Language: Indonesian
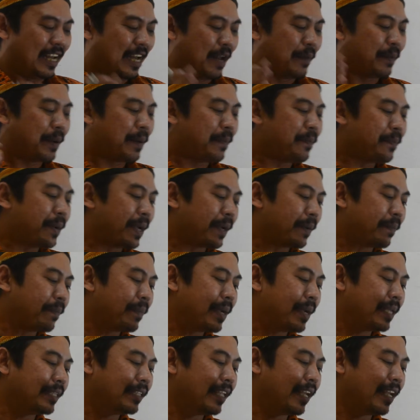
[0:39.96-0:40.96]
Nomor empat,
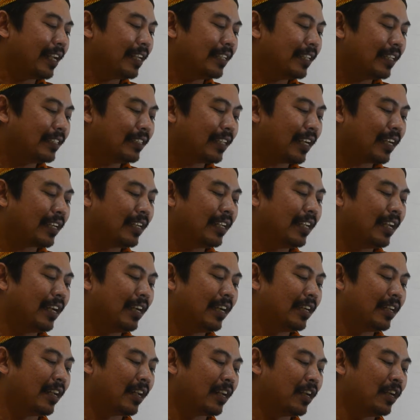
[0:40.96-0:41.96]
materinya
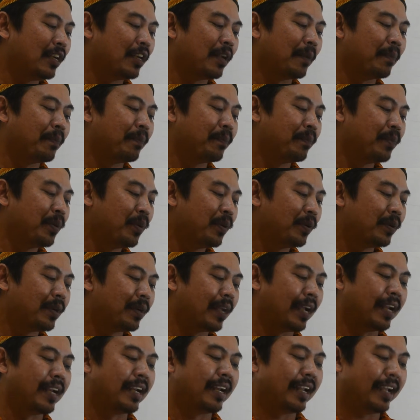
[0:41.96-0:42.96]
terdiri dari debu
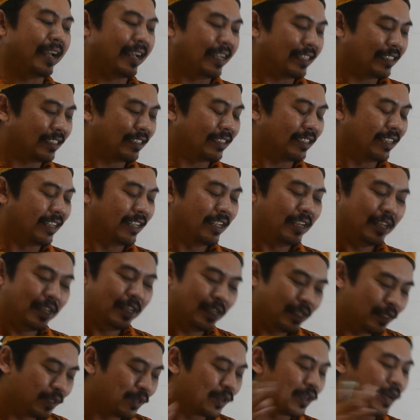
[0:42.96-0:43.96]
dan es.
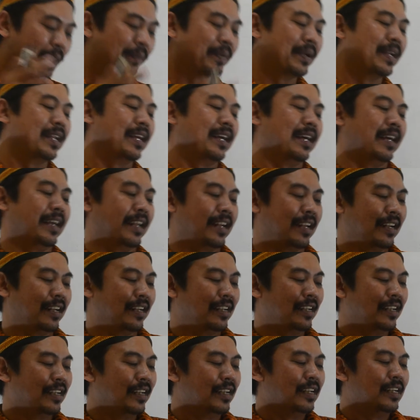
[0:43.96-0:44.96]
Ini juga
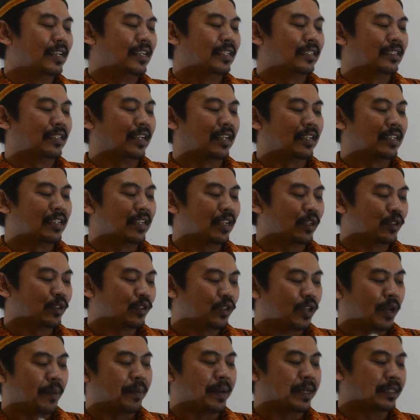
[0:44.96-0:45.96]
benar. Jadi yang
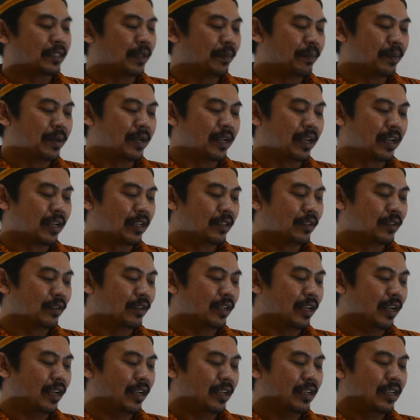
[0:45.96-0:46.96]
sudah pasti benar itu
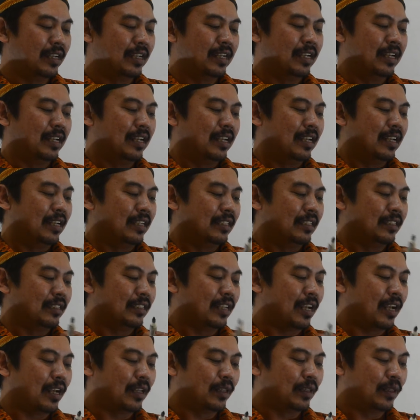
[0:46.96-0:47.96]
ya
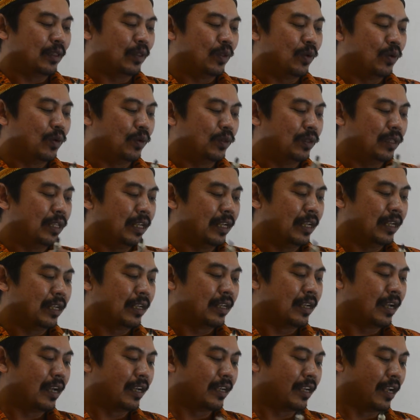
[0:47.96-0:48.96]
satu
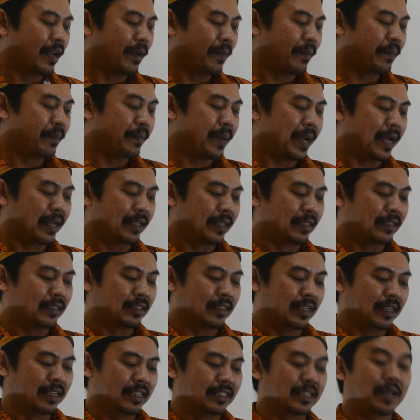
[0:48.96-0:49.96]
tiga dan
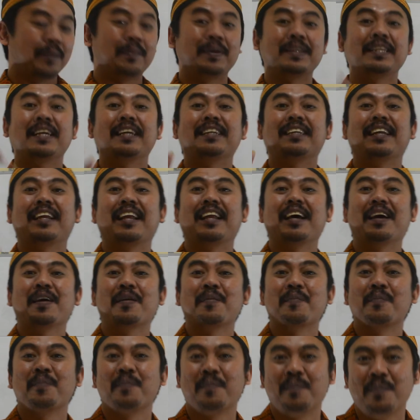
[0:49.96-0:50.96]
empat Jadi jawabannya adalah
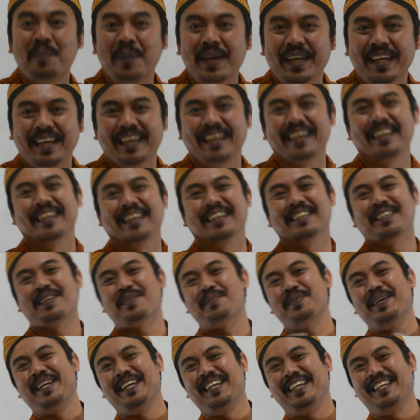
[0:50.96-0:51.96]
B yang
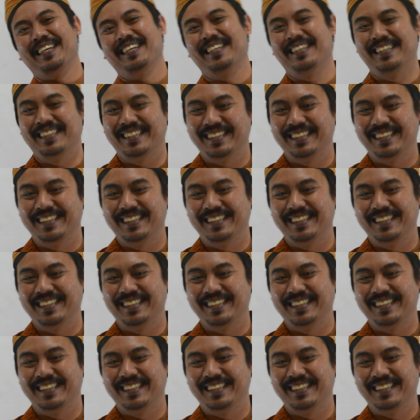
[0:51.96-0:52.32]
terbaik.